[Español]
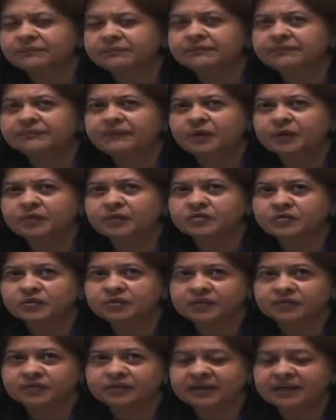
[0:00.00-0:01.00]
No,
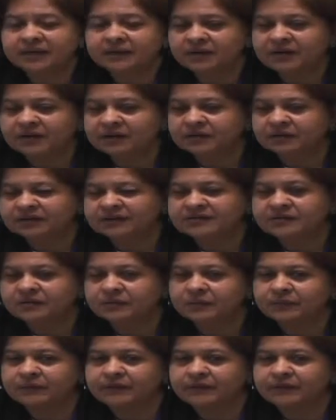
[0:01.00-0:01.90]
nosotros tenemos la dotación